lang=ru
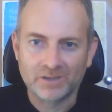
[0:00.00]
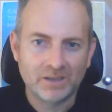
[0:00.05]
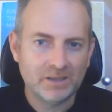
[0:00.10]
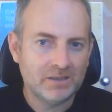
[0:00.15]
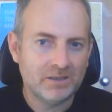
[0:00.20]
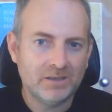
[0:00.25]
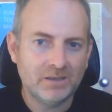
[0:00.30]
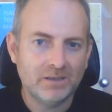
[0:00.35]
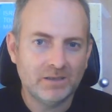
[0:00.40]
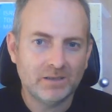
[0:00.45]

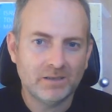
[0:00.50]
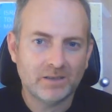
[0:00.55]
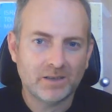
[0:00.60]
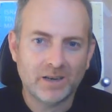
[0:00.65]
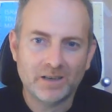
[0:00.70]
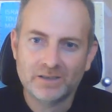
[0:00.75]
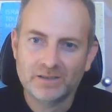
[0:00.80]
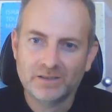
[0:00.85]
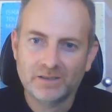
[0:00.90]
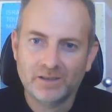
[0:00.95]
среди
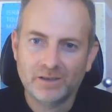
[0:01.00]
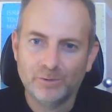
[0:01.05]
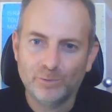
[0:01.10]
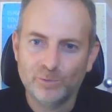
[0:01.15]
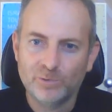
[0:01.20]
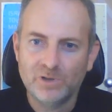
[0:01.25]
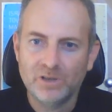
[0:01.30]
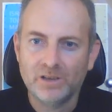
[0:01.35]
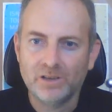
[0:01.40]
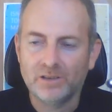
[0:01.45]
разных
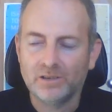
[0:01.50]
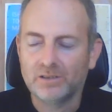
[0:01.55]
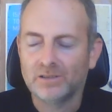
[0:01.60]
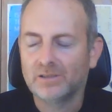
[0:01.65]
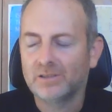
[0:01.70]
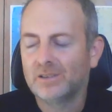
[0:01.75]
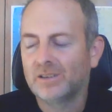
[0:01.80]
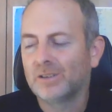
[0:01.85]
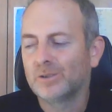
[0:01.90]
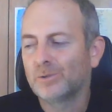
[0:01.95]

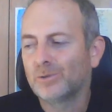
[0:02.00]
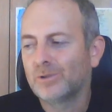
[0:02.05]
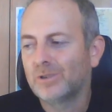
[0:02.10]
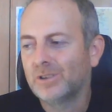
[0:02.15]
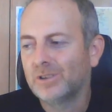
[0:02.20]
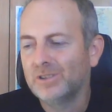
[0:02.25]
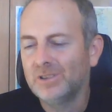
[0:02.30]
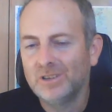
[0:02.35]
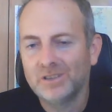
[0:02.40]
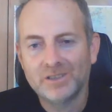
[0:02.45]
людей,
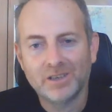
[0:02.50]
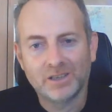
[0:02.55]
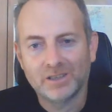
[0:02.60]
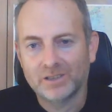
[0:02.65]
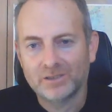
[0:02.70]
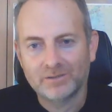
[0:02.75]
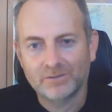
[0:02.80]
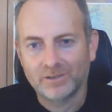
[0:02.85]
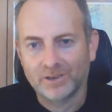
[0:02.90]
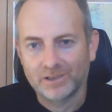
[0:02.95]
которых нельзя
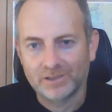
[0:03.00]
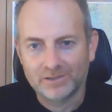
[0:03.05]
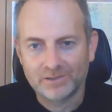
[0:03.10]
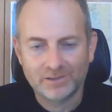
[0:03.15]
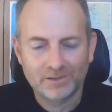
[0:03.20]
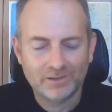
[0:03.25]
назвать